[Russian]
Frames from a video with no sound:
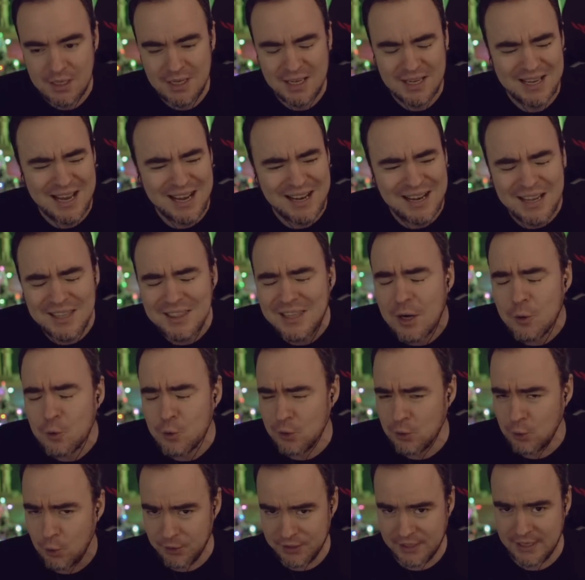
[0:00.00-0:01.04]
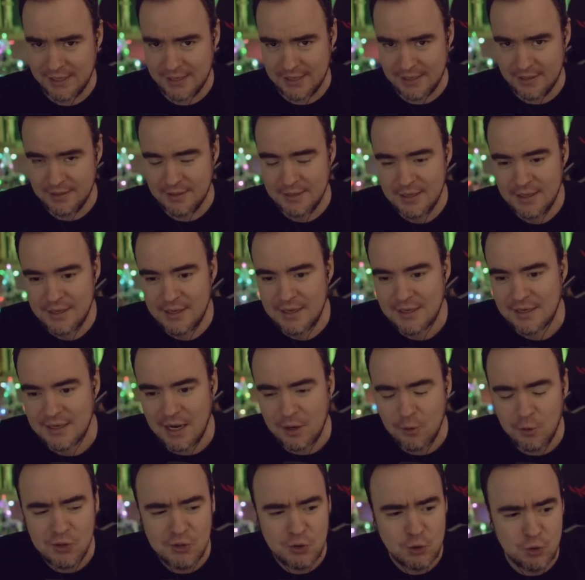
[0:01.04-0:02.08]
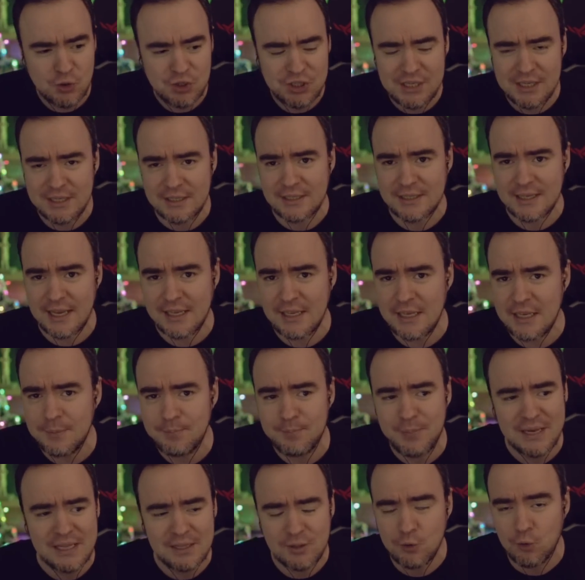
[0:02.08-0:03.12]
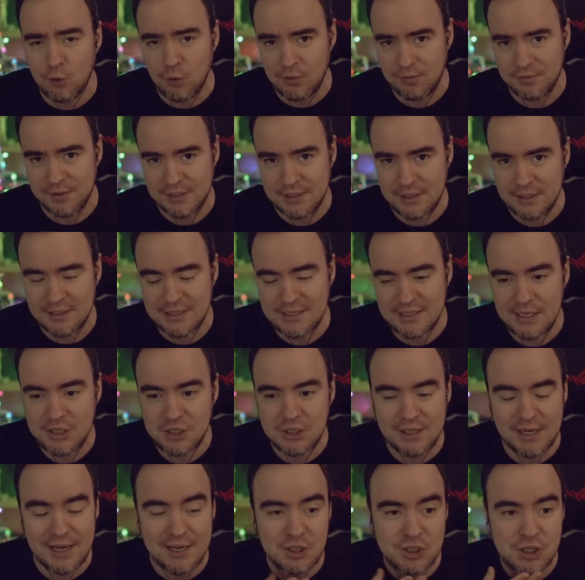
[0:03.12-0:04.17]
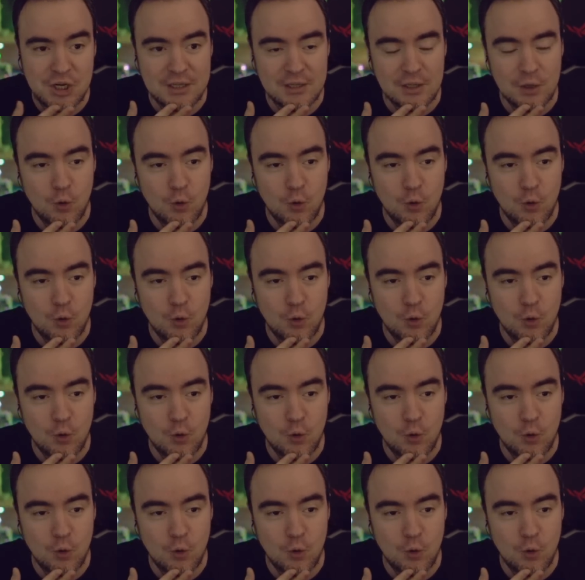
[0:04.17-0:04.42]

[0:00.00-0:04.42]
Какая нахуй логика? Какой сюжет? Какие, блядь, доводы? Ты знаешь, это как Шерлок